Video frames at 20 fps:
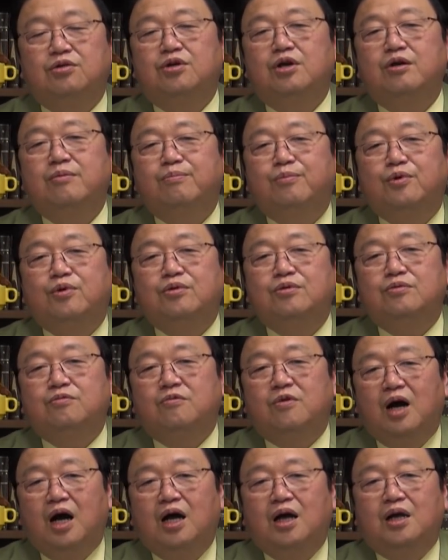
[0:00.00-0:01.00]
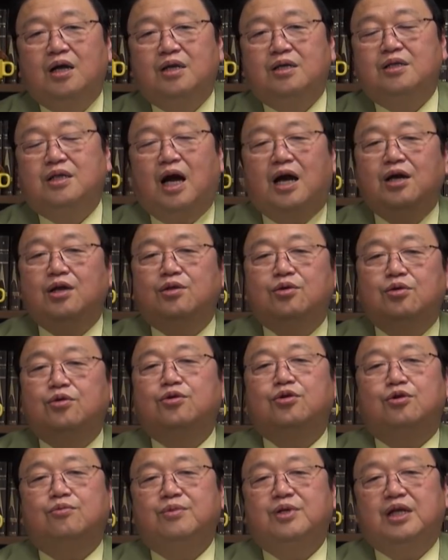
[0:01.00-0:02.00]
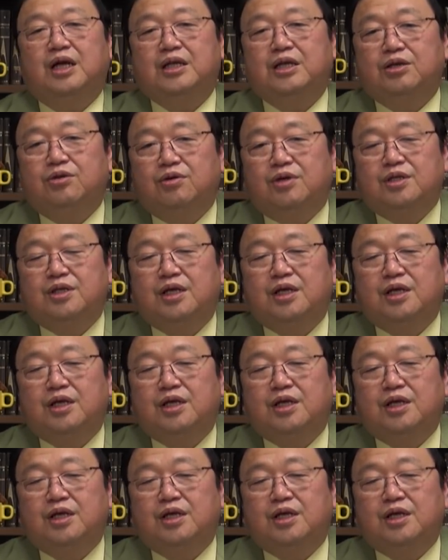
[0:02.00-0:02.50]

連邦軍は大統領みたいな人が